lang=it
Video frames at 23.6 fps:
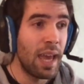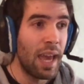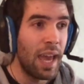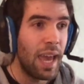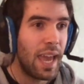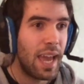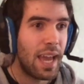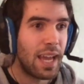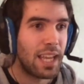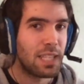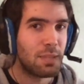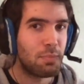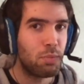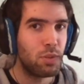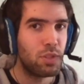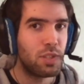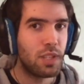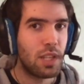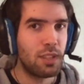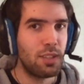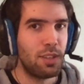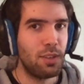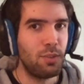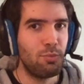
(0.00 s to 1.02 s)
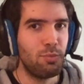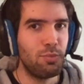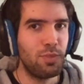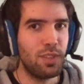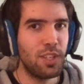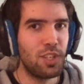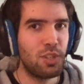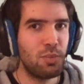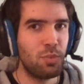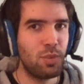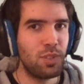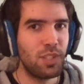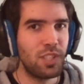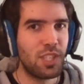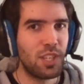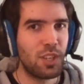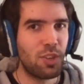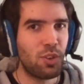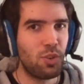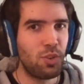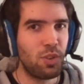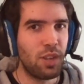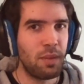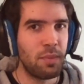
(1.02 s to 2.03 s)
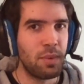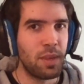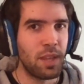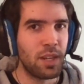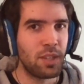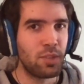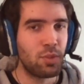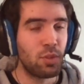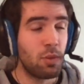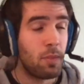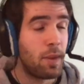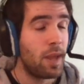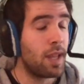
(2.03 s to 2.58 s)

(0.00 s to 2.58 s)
e ha spostato in un decimo di secondo la mira su di me.